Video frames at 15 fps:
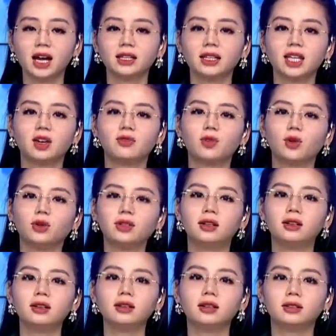Tại thành phố
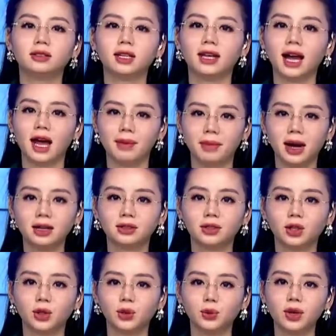Thừa Đức ở tỉnh Hà Bắc,
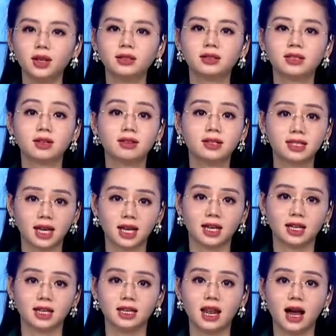tuyết rơi
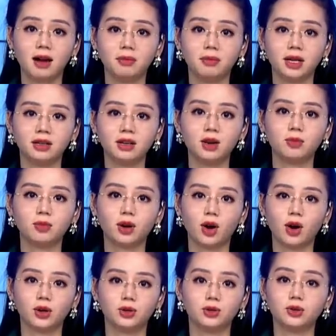dày đã biến đồng
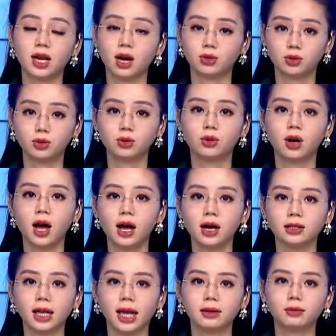cỏ Yudaku
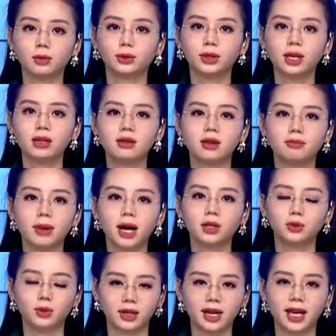thành một thiên đường
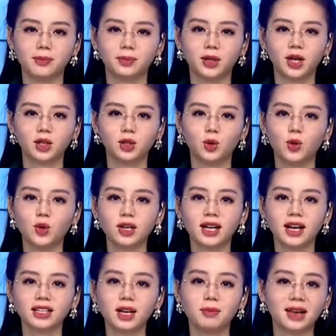băng tuyệt đẹp, thu hút
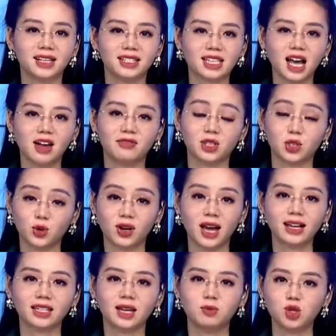các nhiếp ảnh gia và du
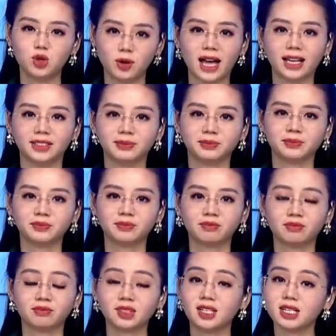khách đến chụp ảnh.
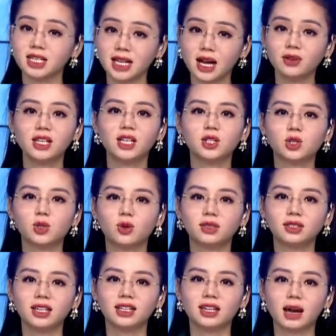Từ trên cao nhìn
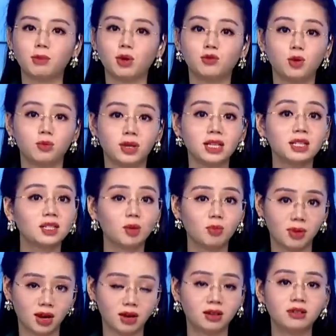xuống thì cả một vùng đất
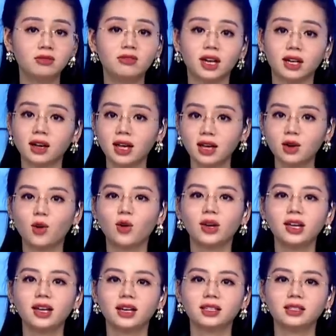rộng lớn và cây
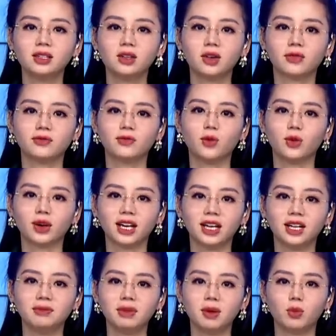cối như được phủ
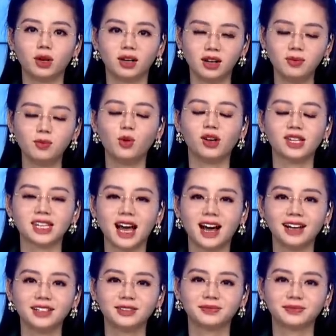kín bởi một lớp lụa trắng.